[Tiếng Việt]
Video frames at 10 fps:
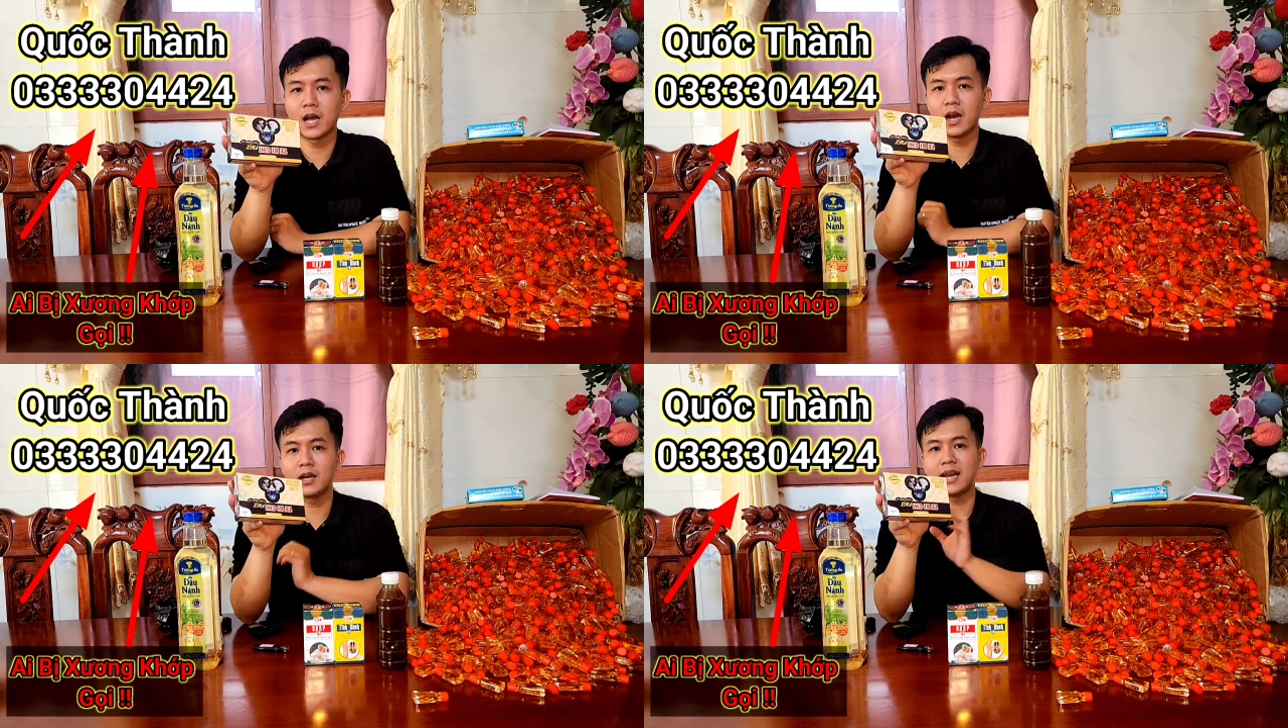
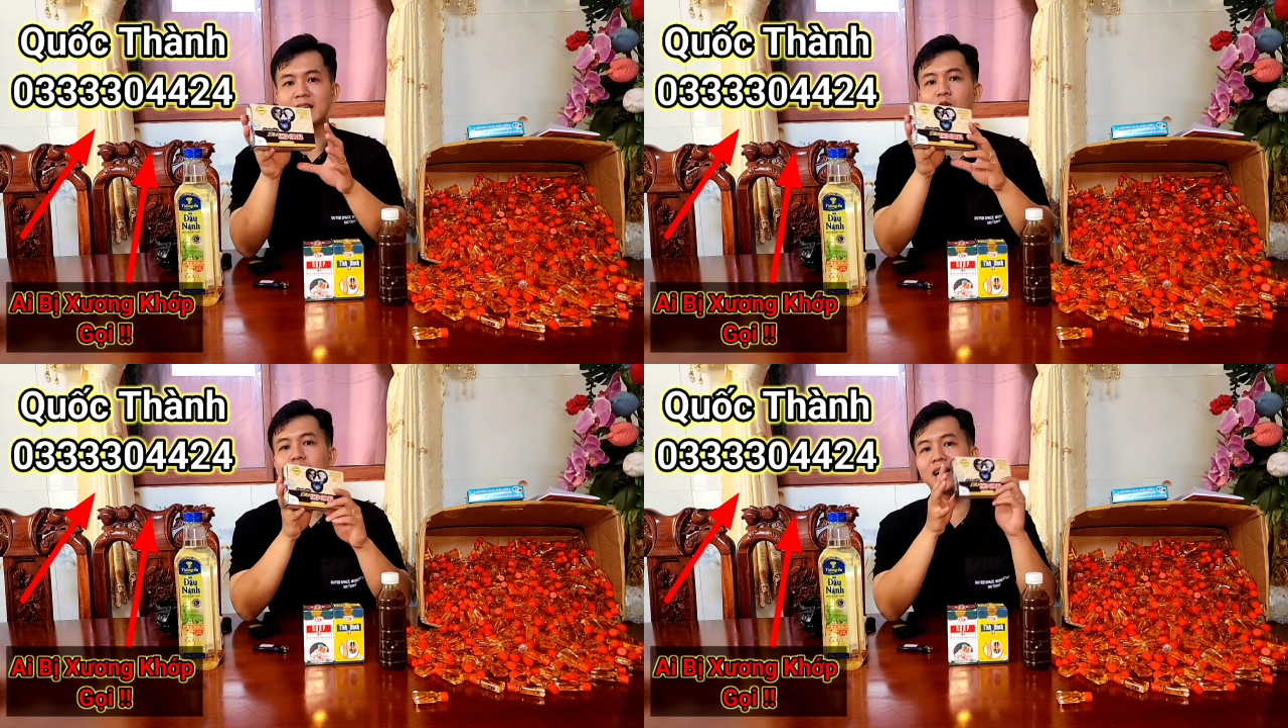đó
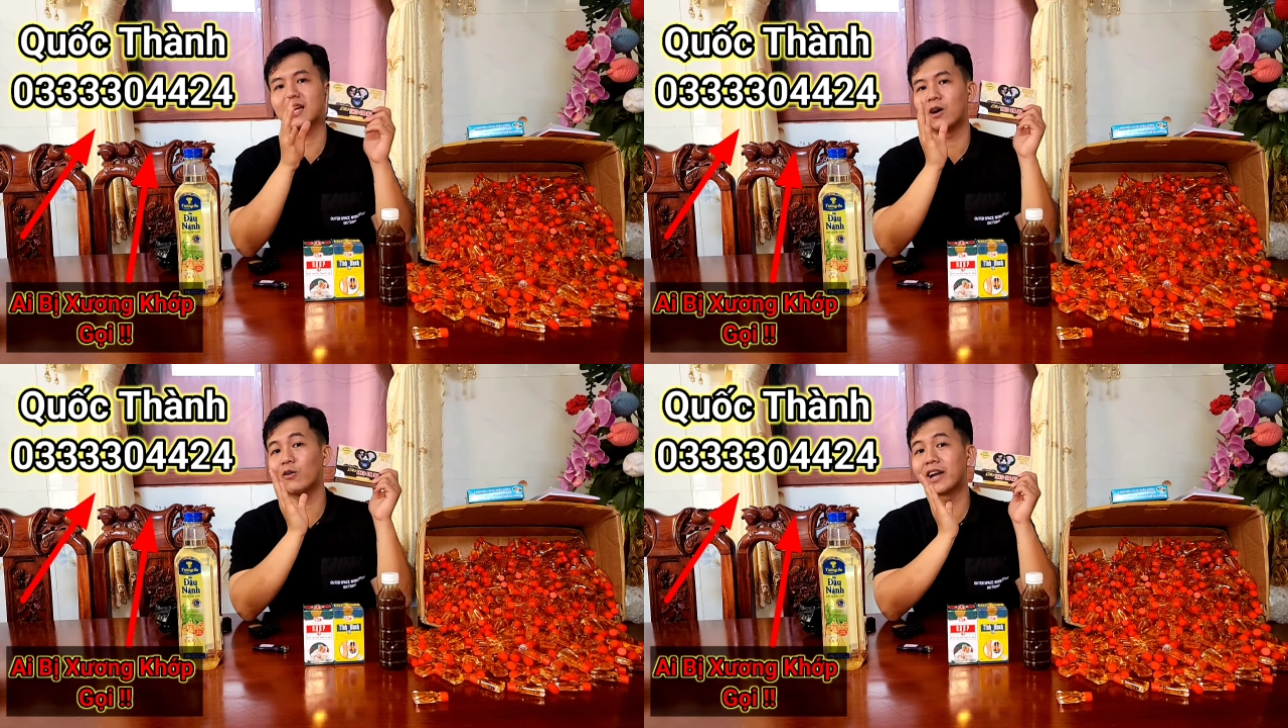đây thuốc
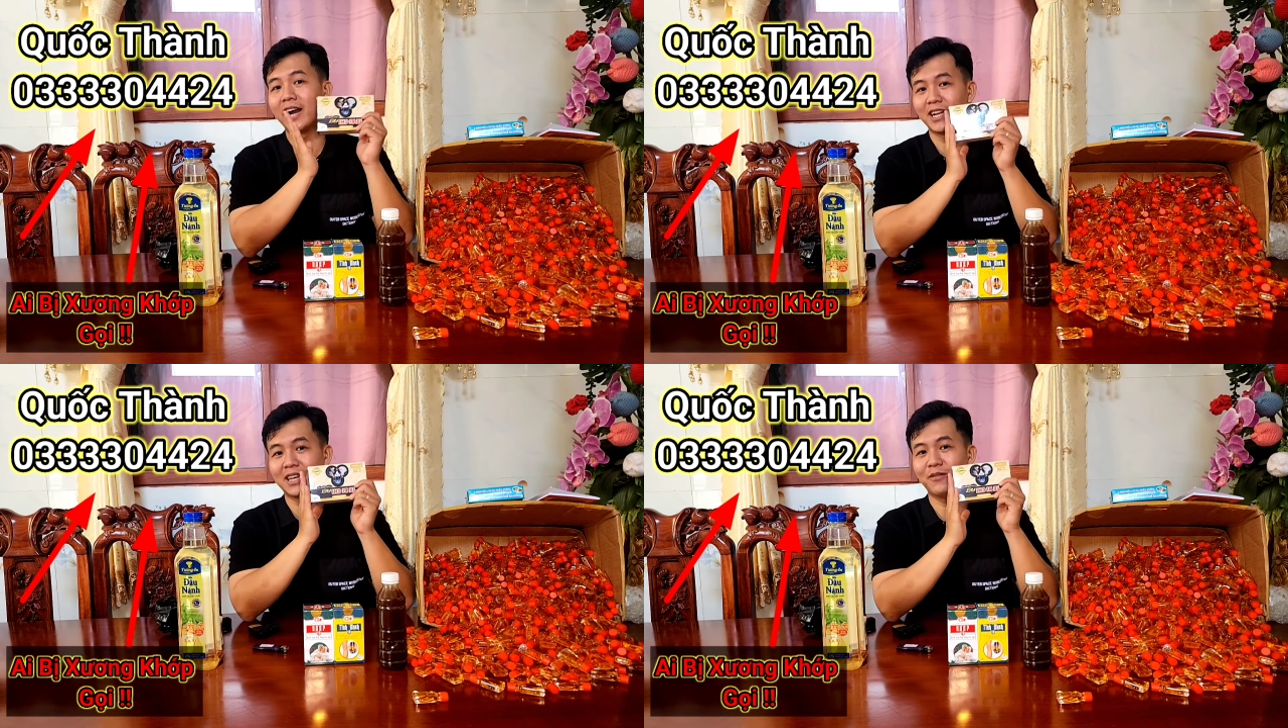rất là
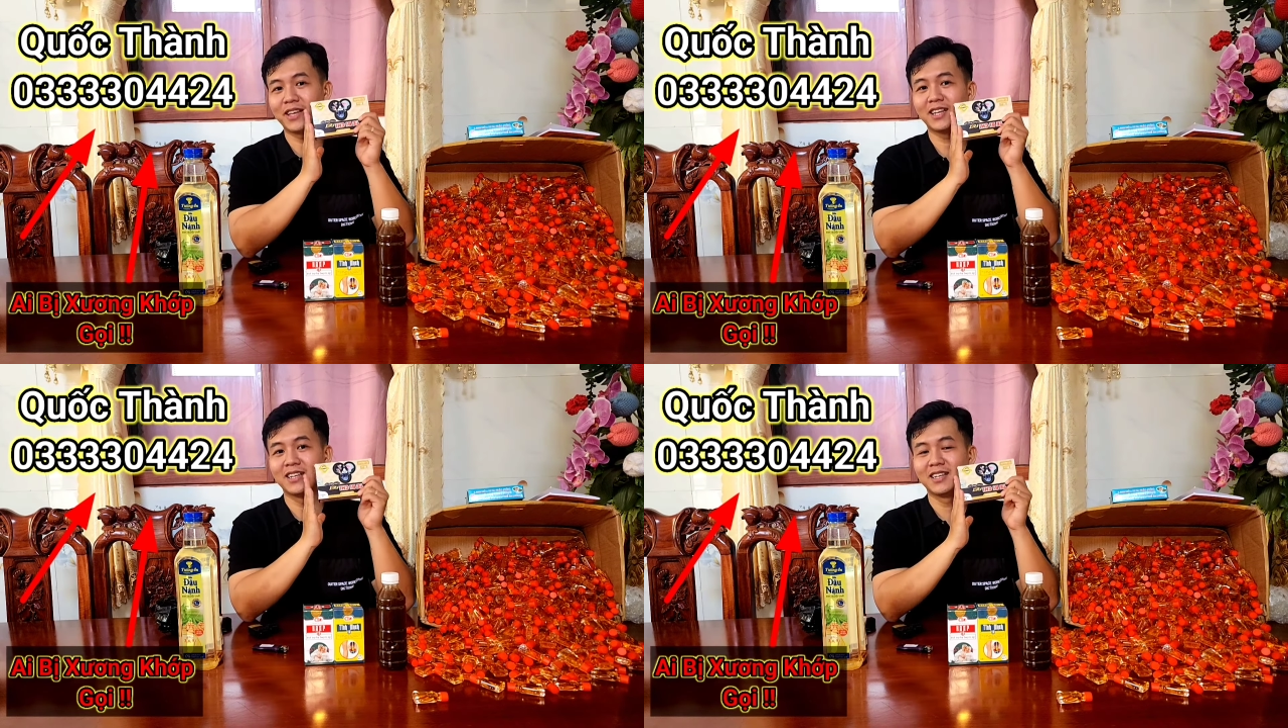ok luôn nha
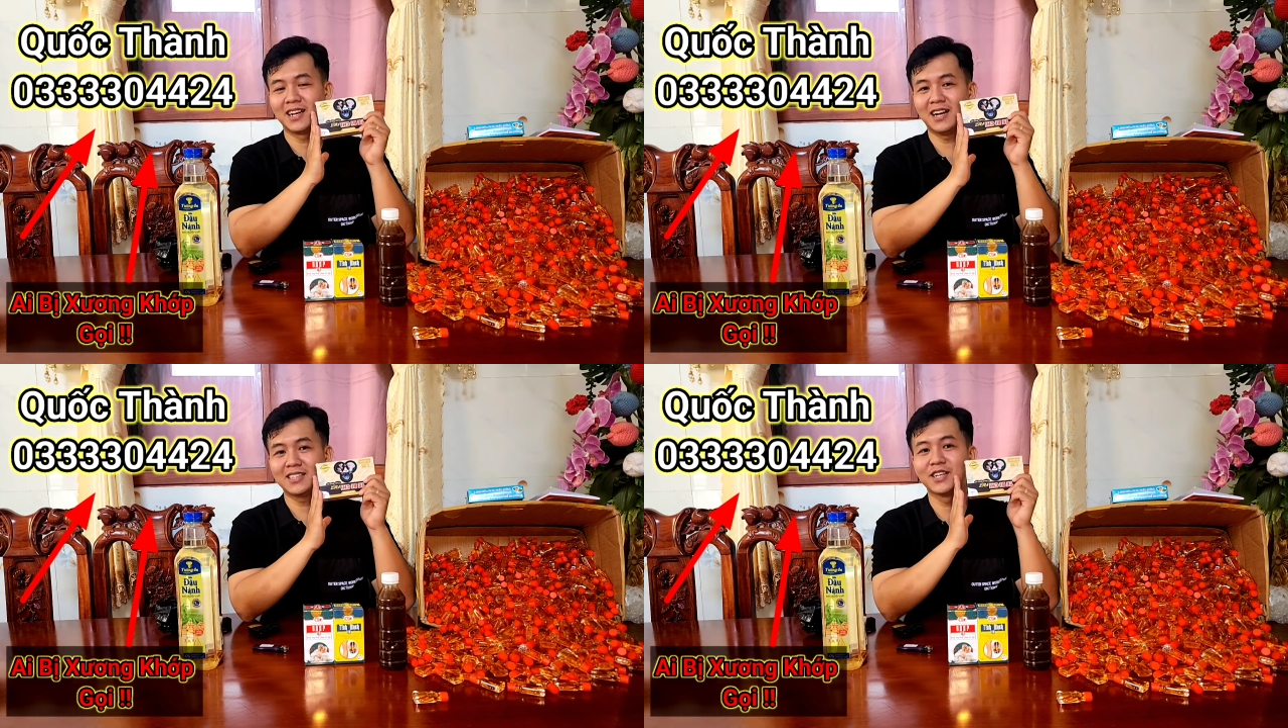quý vị
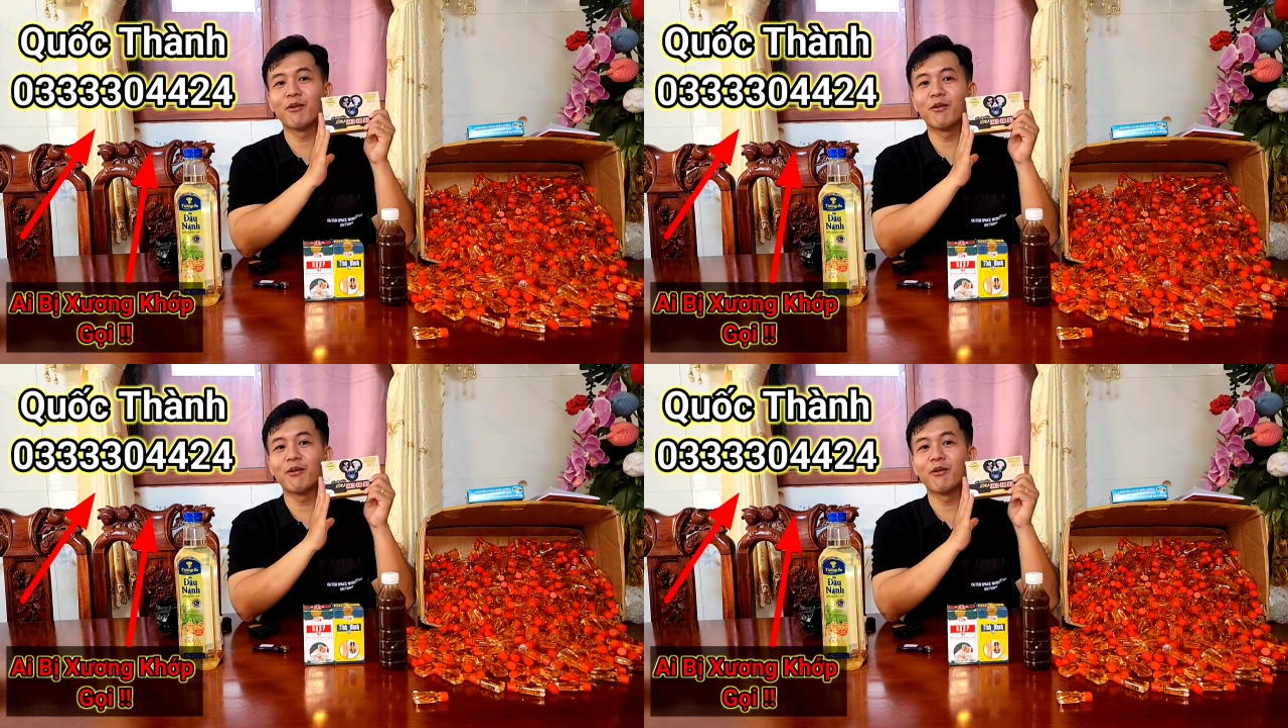à,